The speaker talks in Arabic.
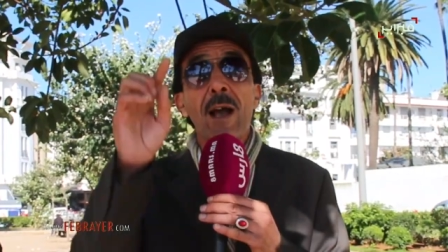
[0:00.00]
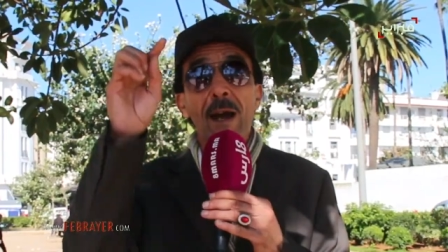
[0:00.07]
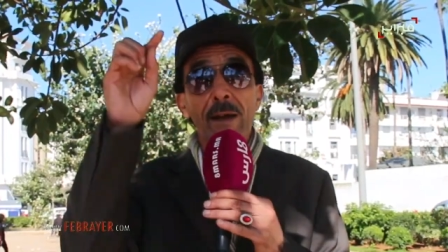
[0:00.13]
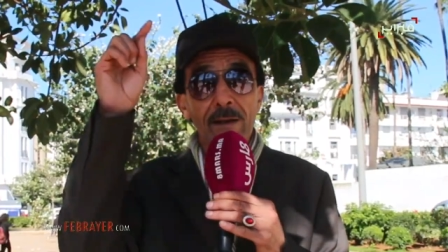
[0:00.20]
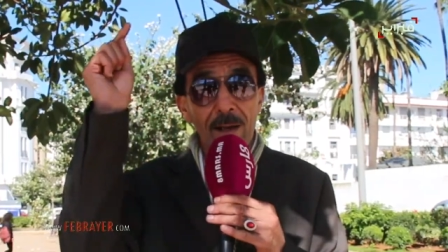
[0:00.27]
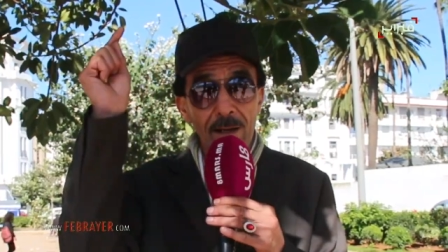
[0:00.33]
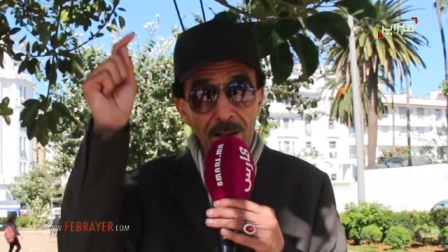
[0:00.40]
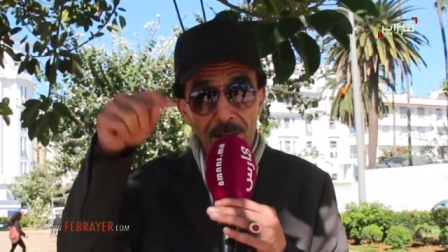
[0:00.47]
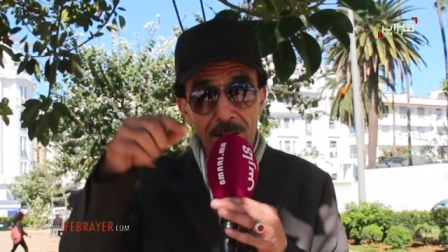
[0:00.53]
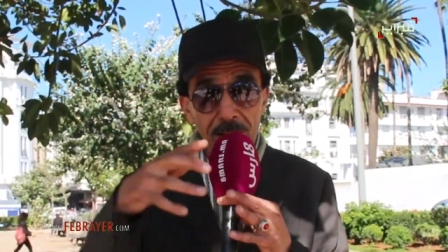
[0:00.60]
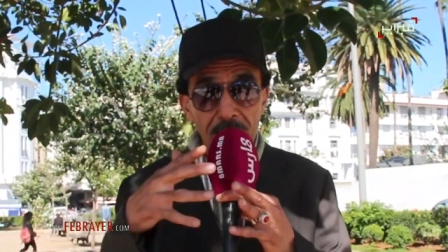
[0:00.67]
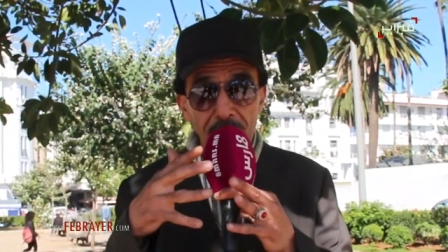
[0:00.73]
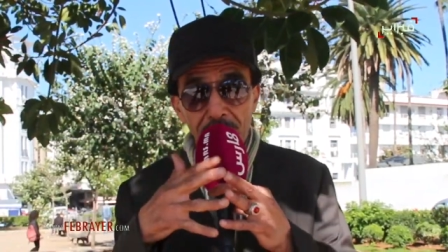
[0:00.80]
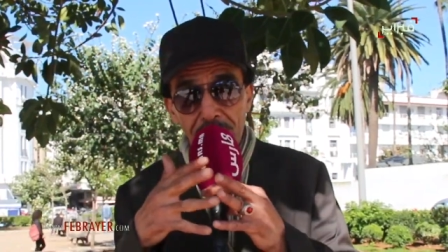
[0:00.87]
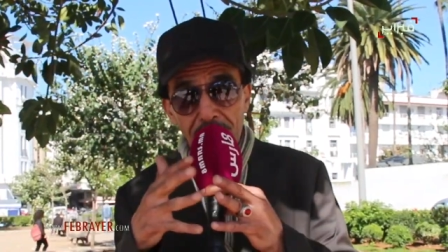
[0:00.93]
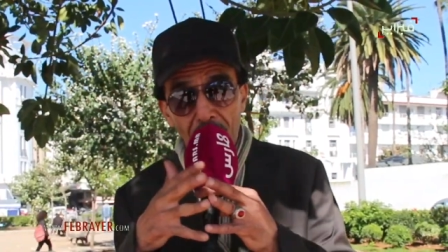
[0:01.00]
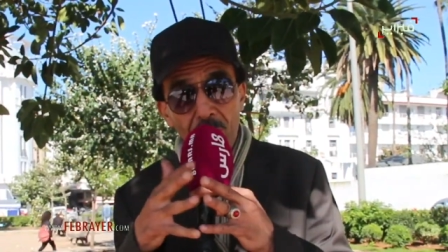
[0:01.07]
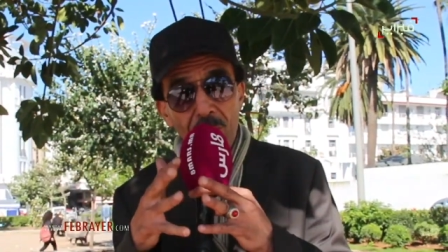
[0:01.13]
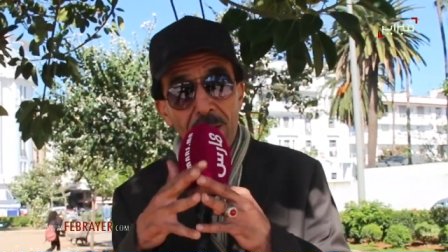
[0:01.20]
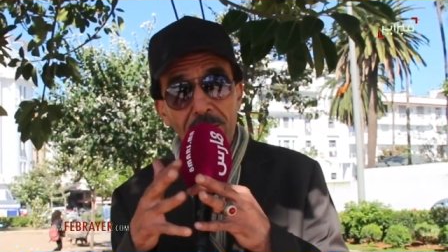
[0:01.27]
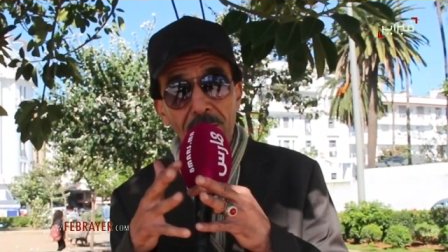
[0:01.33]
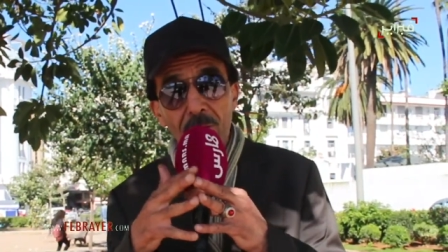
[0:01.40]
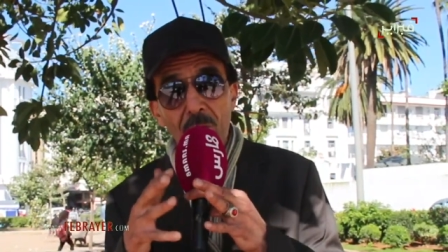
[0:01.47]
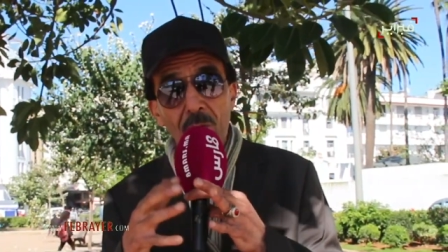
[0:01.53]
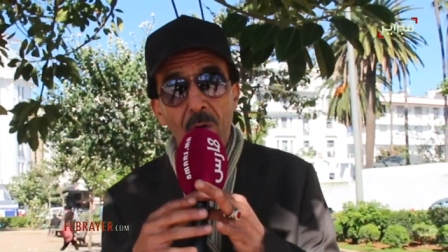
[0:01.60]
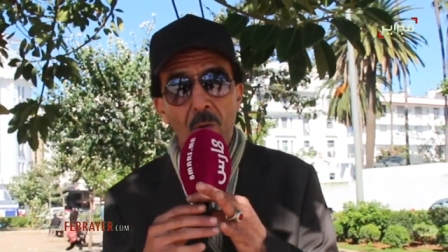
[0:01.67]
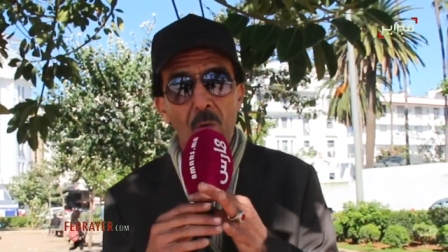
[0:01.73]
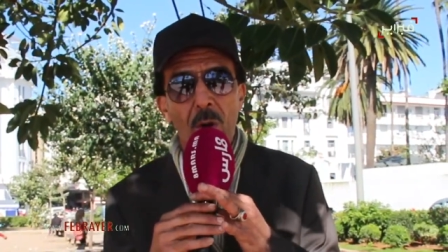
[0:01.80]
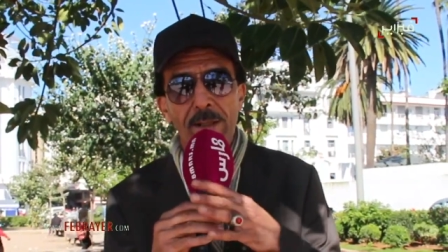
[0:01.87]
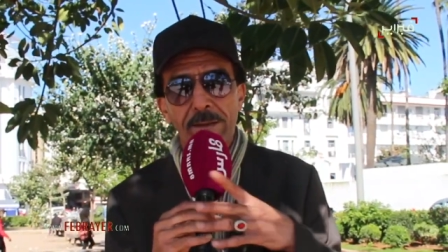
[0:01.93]
انا اللي تولات
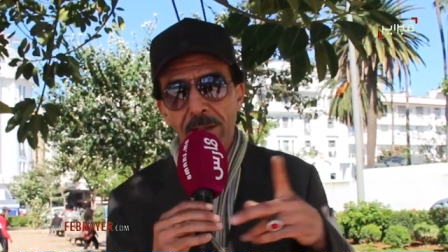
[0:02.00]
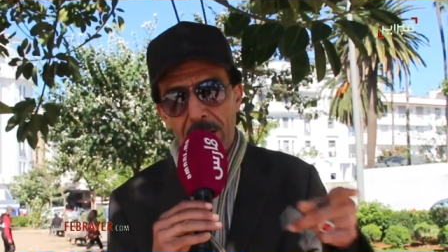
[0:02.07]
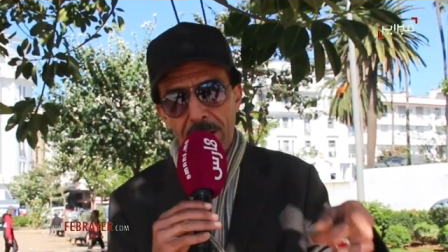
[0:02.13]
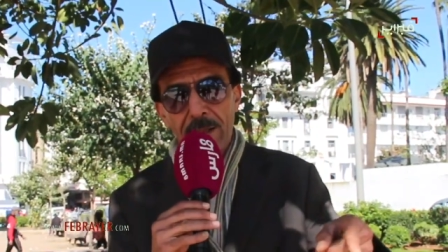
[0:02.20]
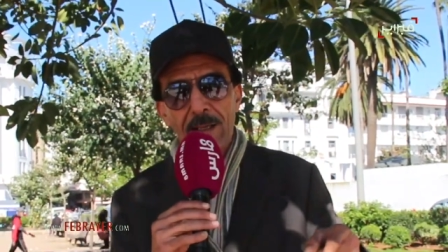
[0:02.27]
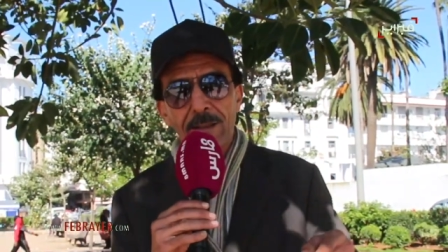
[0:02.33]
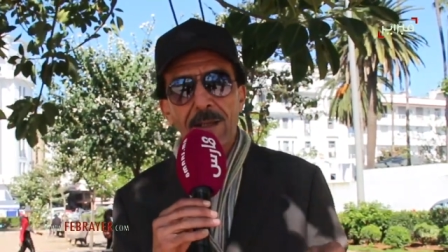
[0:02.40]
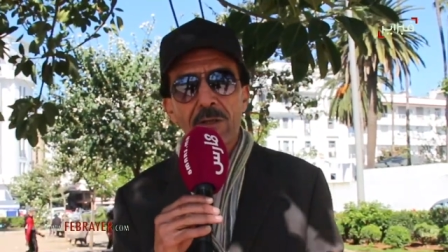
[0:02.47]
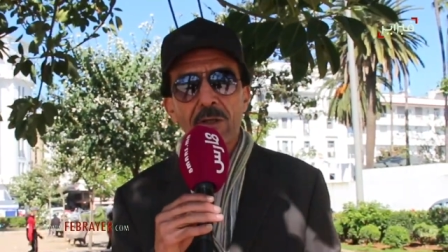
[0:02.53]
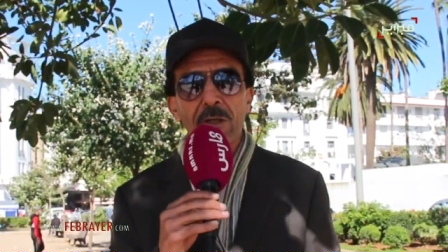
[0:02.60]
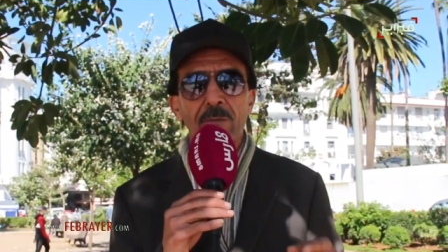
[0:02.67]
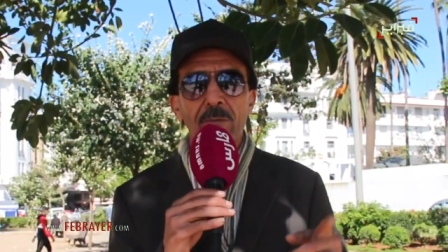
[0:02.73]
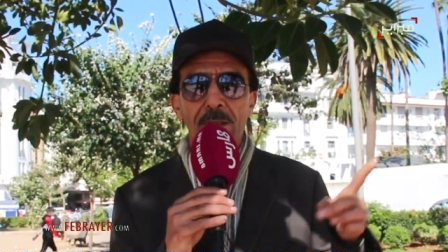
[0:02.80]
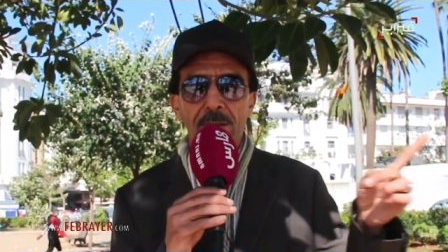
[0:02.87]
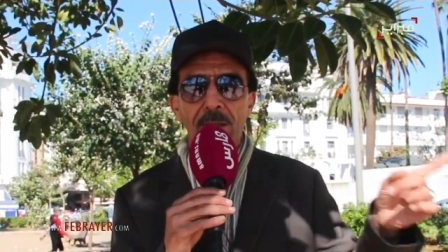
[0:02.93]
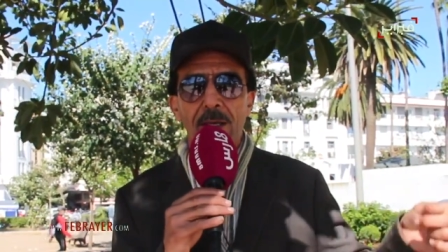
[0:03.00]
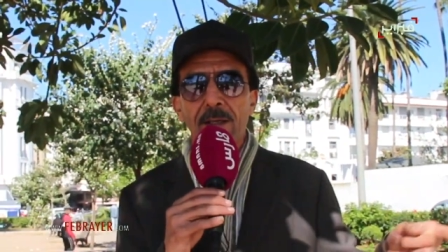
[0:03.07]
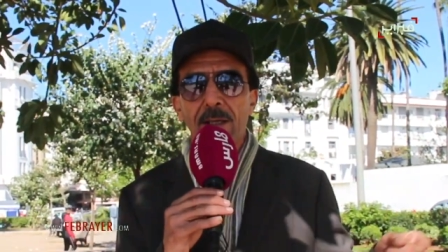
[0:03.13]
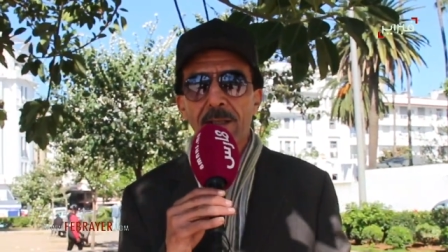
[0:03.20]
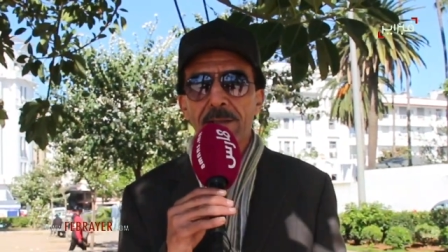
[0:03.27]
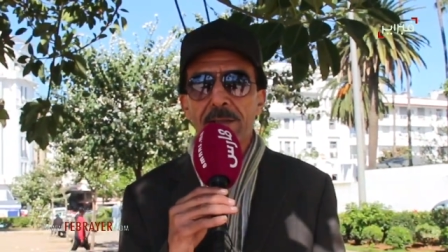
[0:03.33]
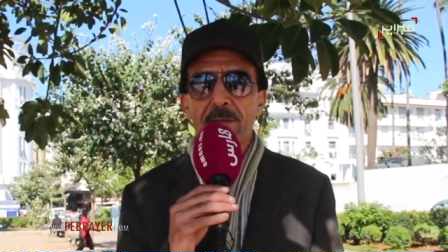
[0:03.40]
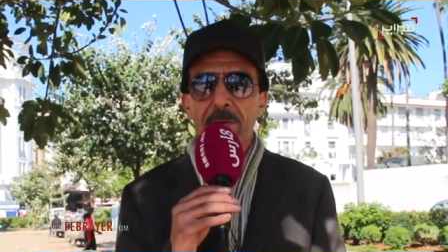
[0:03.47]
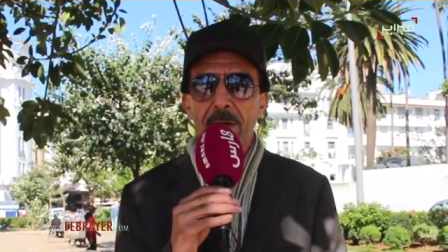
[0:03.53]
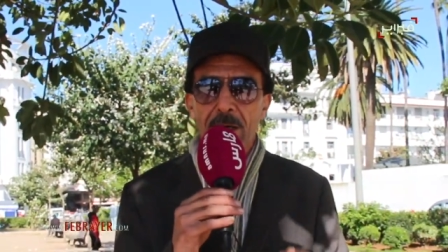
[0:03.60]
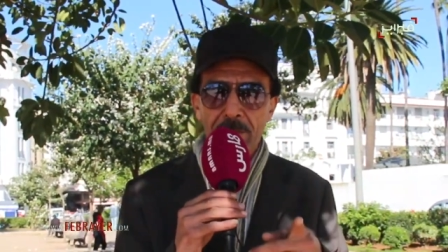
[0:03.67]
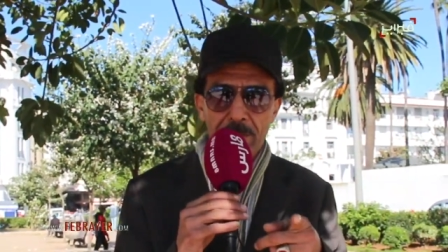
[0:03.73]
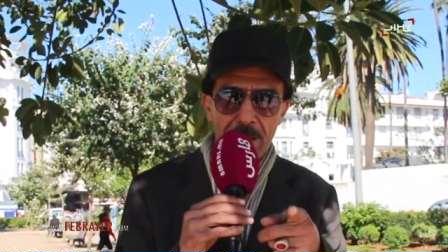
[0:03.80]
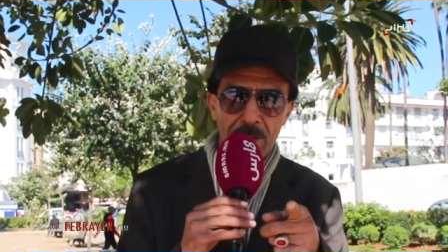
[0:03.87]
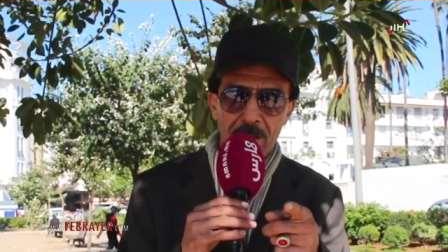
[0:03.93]
الاخوه التحيه لتشينمي التحيه للسي
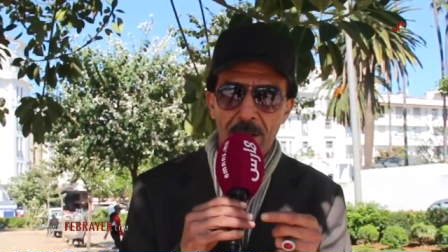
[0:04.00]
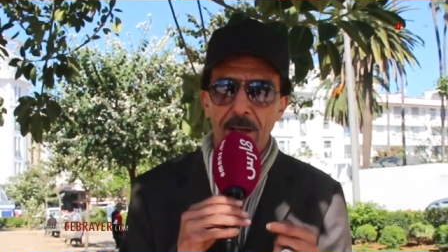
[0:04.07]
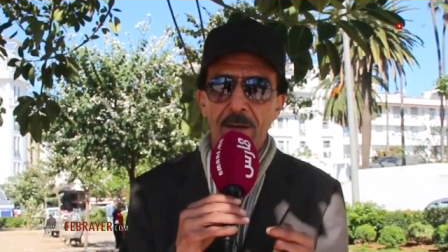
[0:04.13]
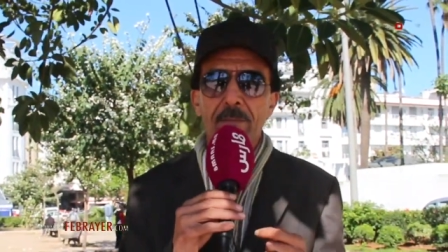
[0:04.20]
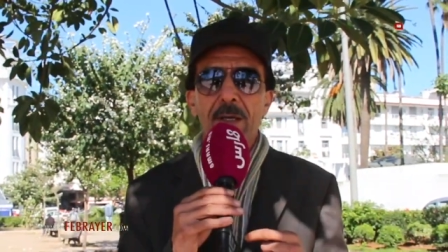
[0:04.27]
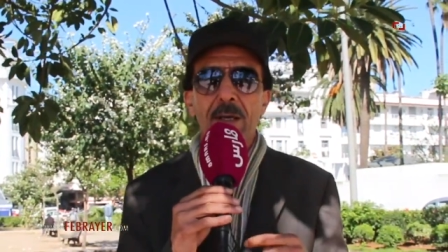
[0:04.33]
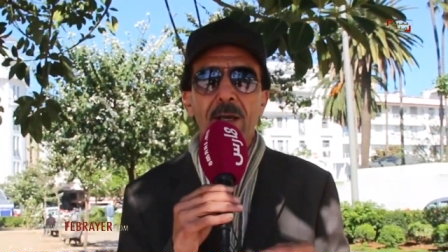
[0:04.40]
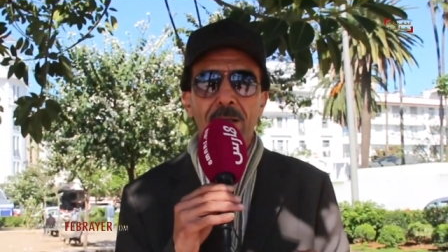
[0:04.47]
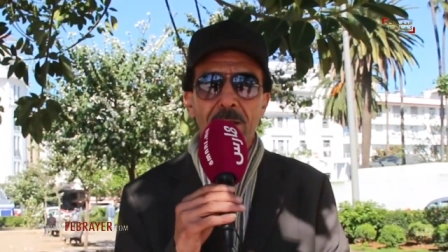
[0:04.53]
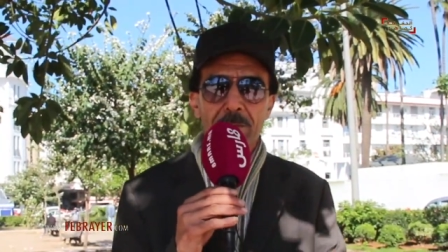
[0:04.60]
ابراهيم راجلها من هذا